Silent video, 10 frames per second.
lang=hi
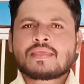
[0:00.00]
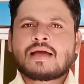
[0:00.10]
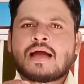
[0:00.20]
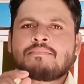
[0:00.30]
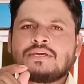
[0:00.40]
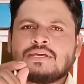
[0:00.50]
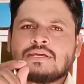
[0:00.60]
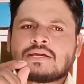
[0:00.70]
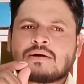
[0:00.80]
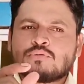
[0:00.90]
अभी
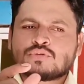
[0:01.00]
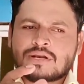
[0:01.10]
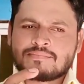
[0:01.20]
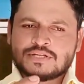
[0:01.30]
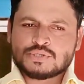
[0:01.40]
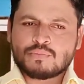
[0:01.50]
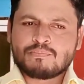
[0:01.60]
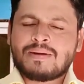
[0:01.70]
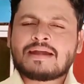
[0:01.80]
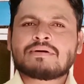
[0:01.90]
कबूतर में जो
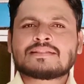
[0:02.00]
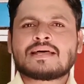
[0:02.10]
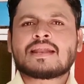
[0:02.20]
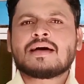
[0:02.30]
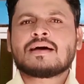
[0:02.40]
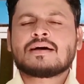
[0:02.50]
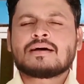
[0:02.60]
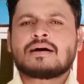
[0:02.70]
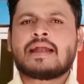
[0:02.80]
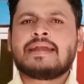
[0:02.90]
ब्लड बनता ना
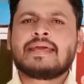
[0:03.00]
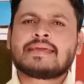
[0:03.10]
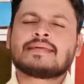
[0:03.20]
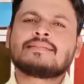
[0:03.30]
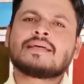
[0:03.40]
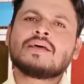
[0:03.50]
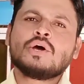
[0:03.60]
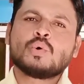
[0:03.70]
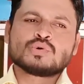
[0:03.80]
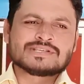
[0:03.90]
अंडे के अंदर
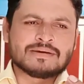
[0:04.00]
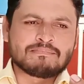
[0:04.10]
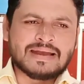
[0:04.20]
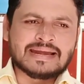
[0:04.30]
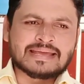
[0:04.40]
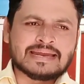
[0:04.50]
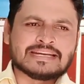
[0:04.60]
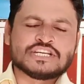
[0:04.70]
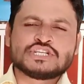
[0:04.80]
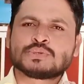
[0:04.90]
उसके ब्लड के
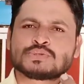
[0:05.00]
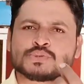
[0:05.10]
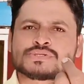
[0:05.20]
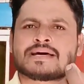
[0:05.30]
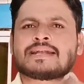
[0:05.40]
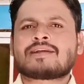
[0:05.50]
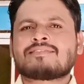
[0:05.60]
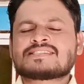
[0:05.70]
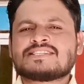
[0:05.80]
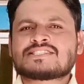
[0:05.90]
टिश्यूज उसका
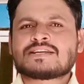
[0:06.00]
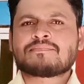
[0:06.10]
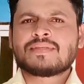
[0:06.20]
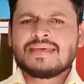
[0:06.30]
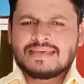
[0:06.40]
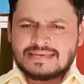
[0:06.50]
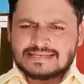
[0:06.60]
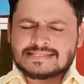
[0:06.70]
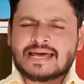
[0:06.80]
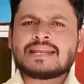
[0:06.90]
नर्वस सिस्टम ये सारे